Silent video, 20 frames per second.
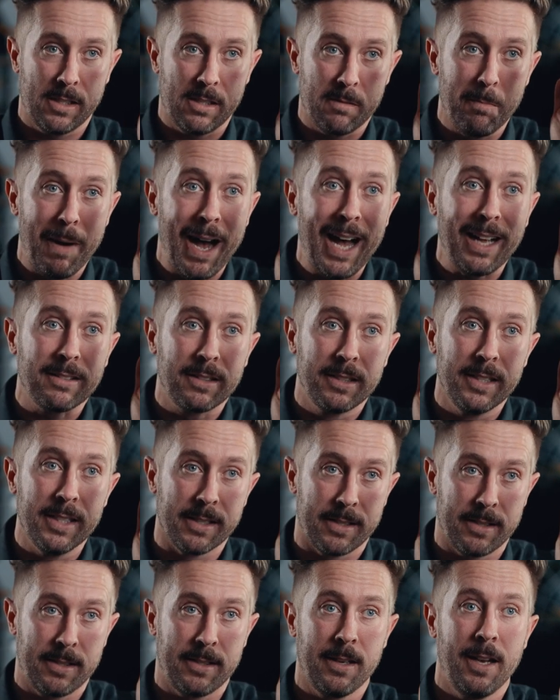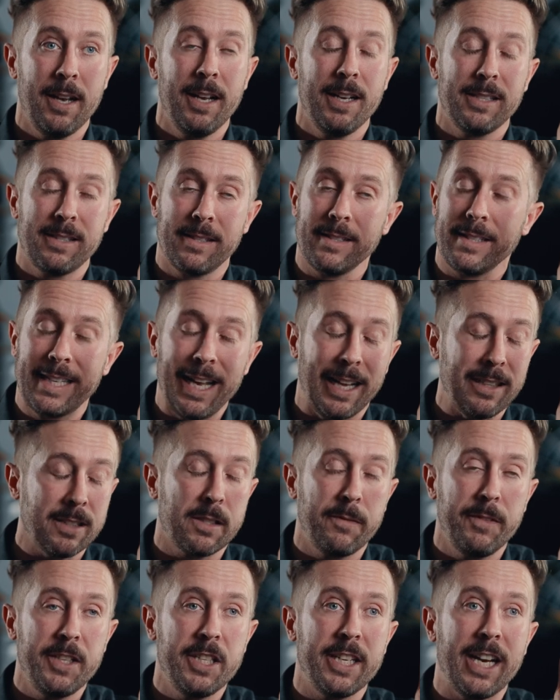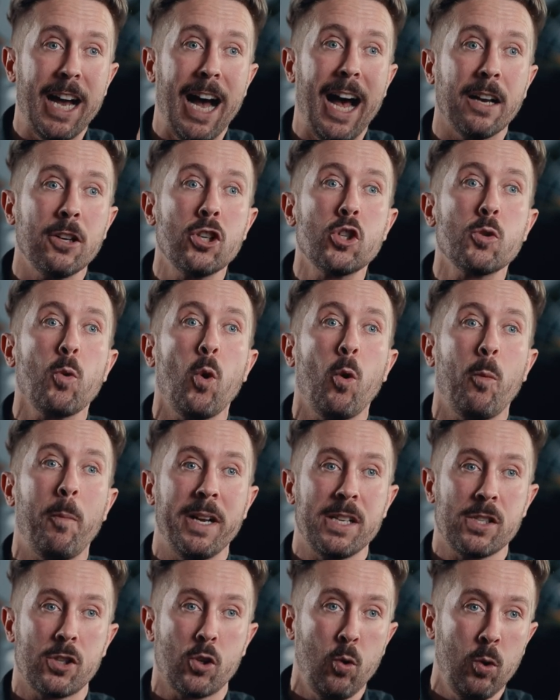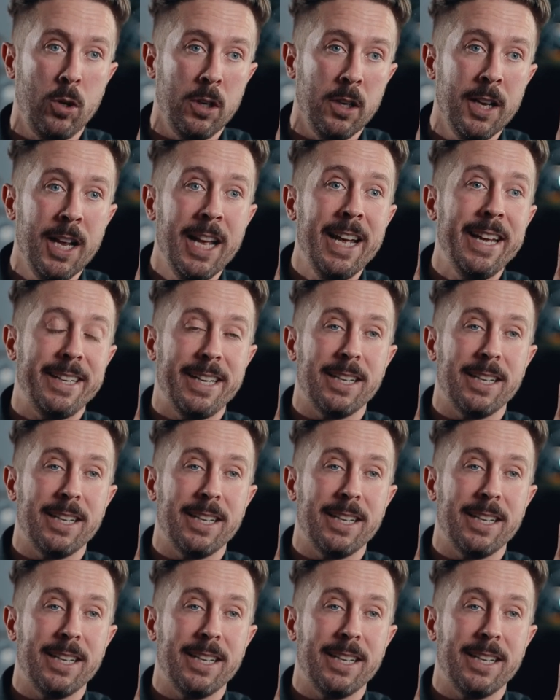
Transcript: Smartness ist ein ganz wichtiger Anspruch meines Kunden,